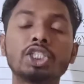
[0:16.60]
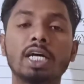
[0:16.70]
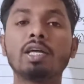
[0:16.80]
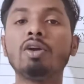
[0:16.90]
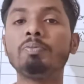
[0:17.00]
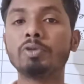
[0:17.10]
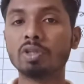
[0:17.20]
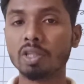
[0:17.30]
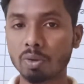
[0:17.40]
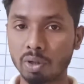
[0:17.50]
সাধারণ
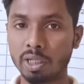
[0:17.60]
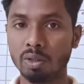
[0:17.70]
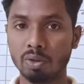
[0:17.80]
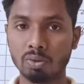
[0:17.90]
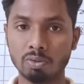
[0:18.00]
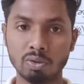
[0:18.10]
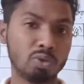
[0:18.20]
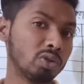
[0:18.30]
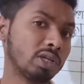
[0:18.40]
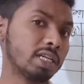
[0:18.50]
পদ্ধতিতে গড় নির্ণয় করব
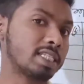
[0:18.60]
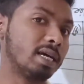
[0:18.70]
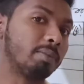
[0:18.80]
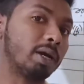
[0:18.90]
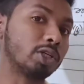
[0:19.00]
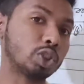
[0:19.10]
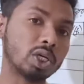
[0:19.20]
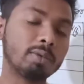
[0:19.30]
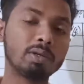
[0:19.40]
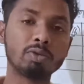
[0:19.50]
গত ক্লাসে আমরা
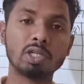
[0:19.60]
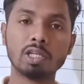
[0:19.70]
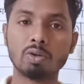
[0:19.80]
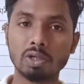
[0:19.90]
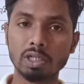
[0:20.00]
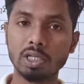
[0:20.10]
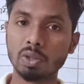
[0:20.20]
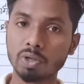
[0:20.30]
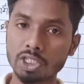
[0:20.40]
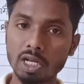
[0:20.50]
সংক্ষিপ্ত পদ্ধতিতে গড় নির্ণয়
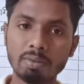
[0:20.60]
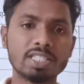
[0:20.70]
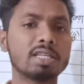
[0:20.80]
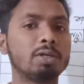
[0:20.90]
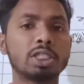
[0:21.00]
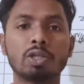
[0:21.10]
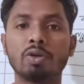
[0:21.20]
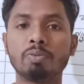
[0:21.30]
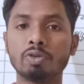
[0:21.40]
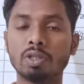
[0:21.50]
করেছিলাম আজকে আমরা সাধারণ
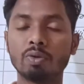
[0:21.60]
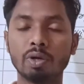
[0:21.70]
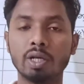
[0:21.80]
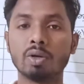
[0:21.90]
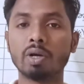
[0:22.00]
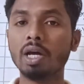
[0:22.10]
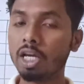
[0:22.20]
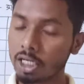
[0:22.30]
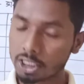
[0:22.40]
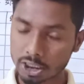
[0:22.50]
পদ্ধতিতে গড় নির্ণয় করা
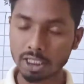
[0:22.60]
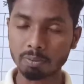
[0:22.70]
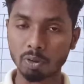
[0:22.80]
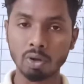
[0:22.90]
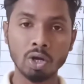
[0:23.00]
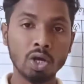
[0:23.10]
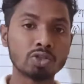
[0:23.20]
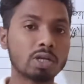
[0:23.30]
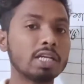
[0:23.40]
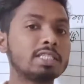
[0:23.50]
শিখব সো
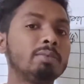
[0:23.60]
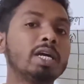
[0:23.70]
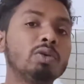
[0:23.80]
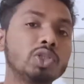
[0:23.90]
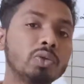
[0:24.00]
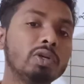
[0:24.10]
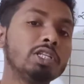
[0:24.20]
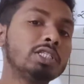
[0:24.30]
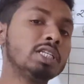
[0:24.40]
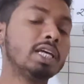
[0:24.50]
ক্লাসটি আমরা এখনই শুরু করে
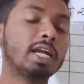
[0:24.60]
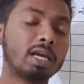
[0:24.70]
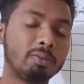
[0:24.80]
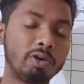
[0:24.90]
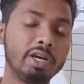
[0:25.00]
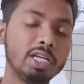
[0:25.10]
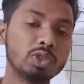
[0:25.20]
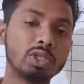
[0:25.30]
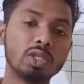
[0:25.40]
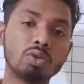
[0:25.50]
দিচ্ছি তার আগে বলে নেই
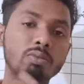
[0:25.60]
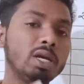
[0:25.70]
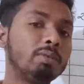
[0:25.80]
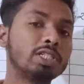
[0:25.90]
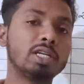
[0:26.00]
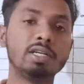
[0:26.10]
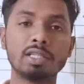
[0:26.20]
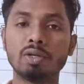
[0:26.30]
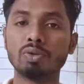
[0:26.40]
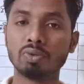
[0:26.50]
যদি তুমি আমার
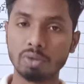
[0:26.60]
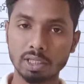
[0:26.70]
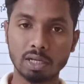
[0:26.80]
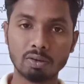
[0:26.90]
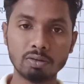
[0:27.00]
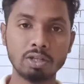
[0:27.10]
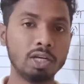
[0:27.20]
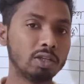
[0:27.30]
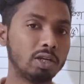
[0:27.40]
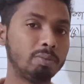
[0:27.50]
চ্যানেলটিতে নতুন হয়ে থাকো
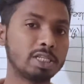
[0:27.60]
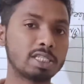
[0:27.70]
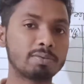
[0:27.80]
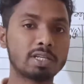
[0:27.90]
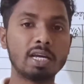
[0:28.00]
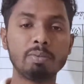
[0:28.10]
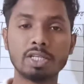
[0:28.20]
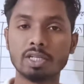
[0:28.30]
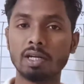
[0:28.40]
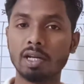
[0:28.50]
তাহলে প্লিজ সাবস্ক্রাইব মাই
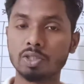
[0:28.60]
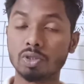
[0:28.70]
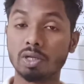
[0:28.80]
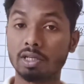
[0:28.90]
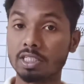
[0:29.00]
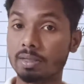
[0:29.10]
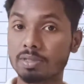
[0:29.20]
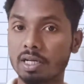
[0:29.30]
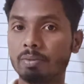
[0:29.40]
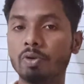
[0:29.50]
চ্যানেল আর যদি অলরেডি
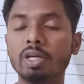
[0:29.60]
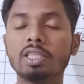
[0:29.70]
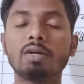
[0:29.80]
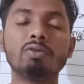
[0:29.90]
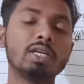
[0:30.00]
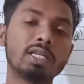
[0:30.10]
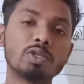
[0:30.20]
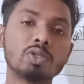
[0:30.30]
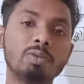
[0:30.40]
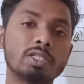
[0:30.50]
সাবস্ক্রাইব করেই থাকো থ্যাংক ইউ
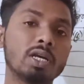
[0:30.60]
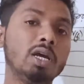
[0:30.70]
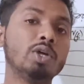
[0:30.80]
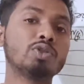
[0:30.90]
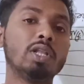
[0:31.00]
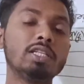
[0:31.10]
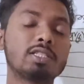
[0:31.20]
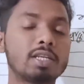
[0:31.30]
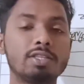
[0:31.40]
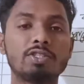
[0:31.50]
সো মাচ সো লেটস গেট